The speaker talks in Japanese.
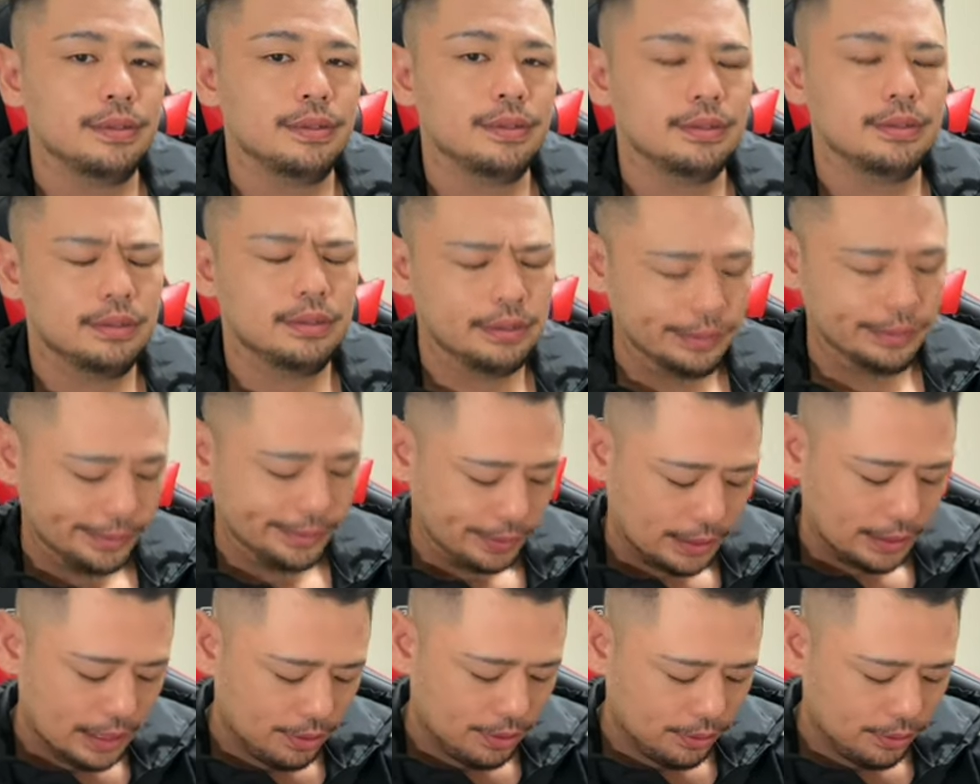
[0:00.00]
あの
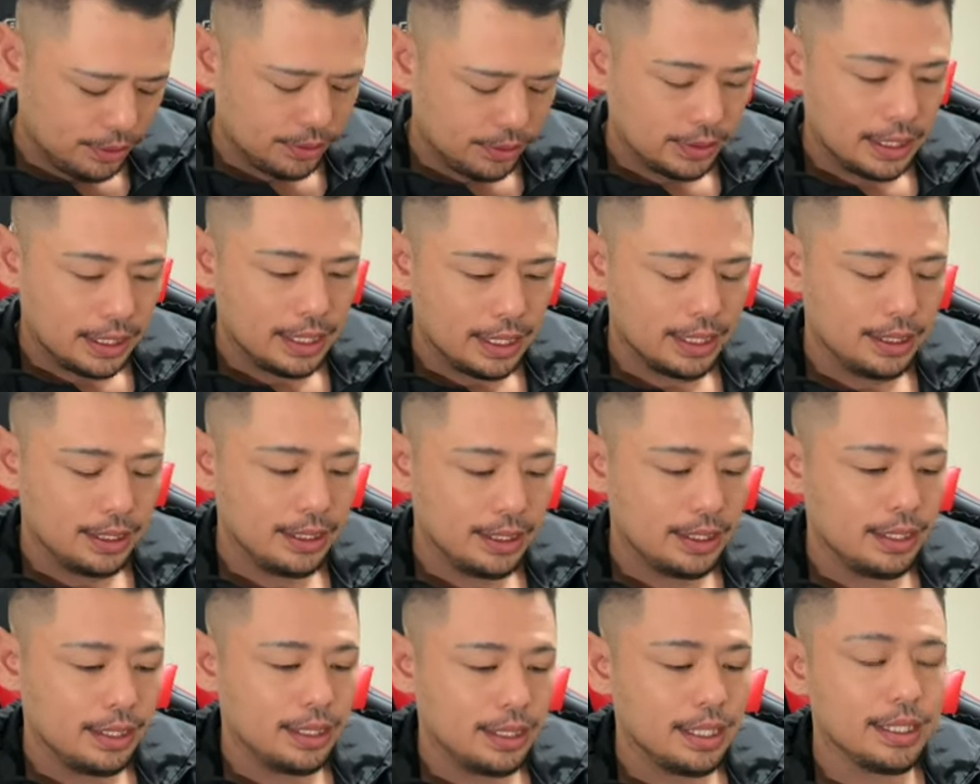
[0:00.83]
彼女が
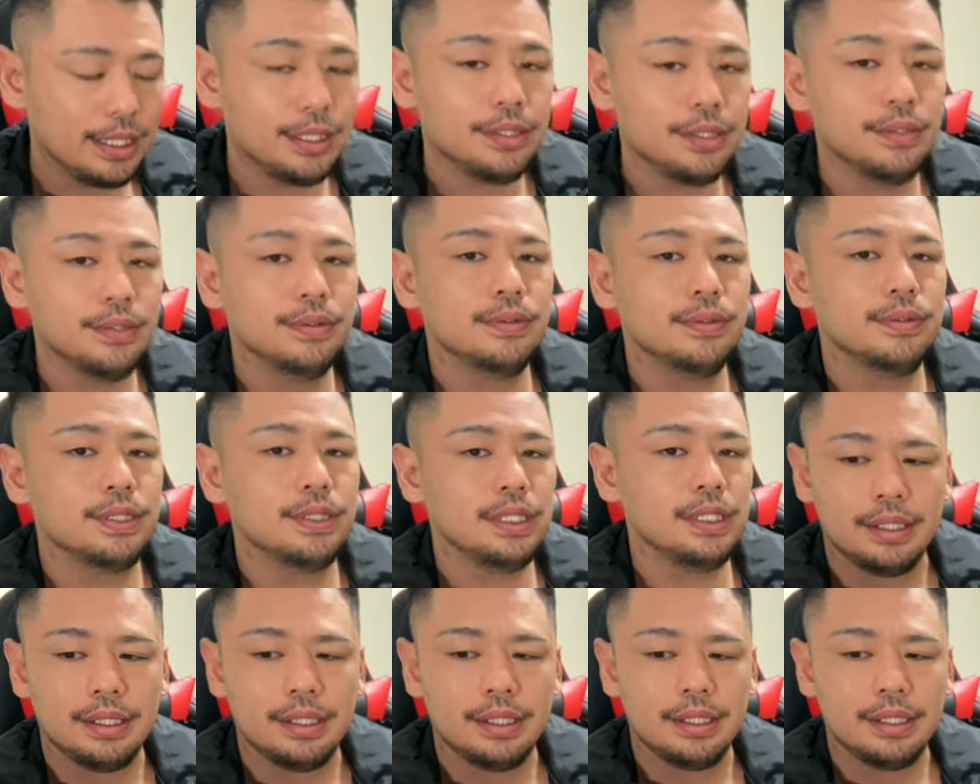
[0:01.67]
離れない
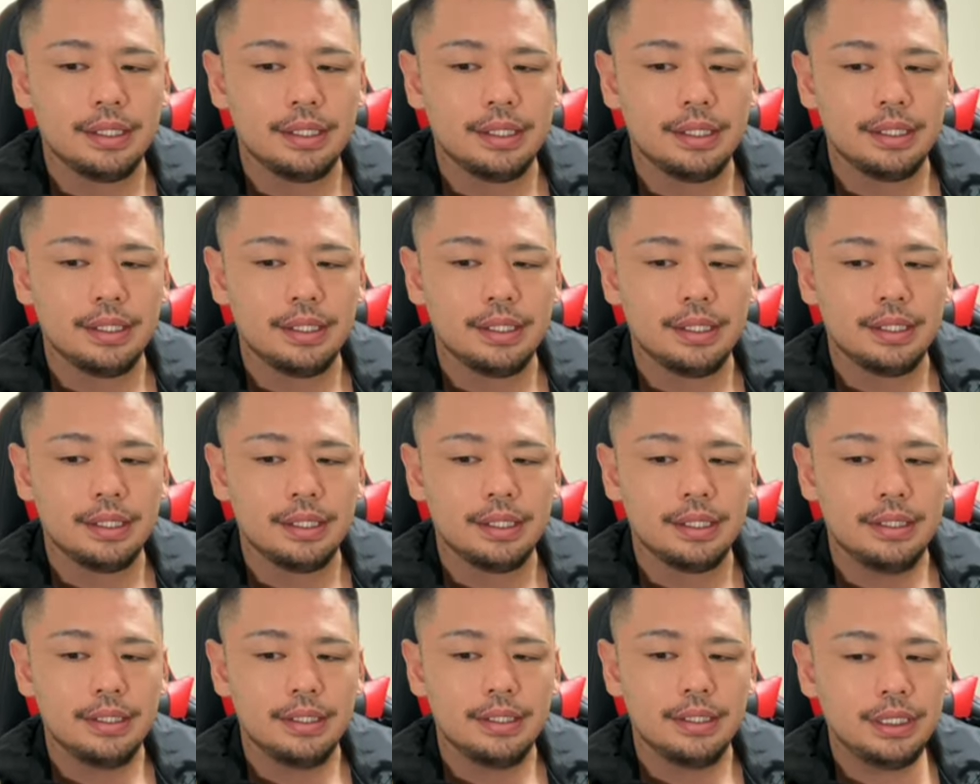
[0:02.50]
ように
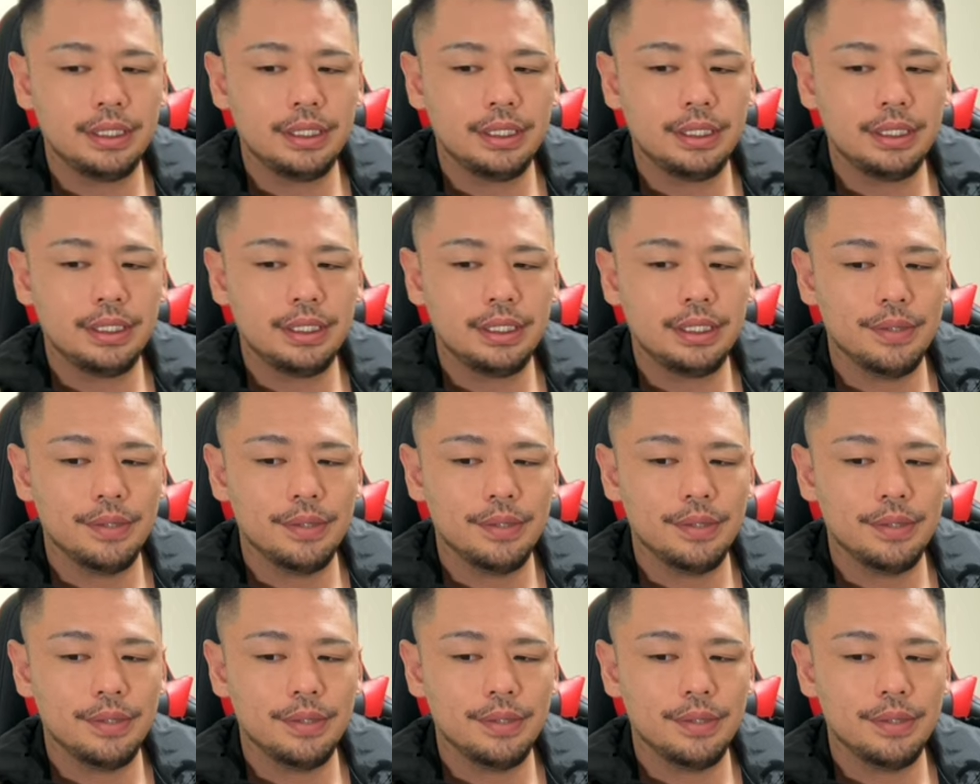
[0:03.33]
な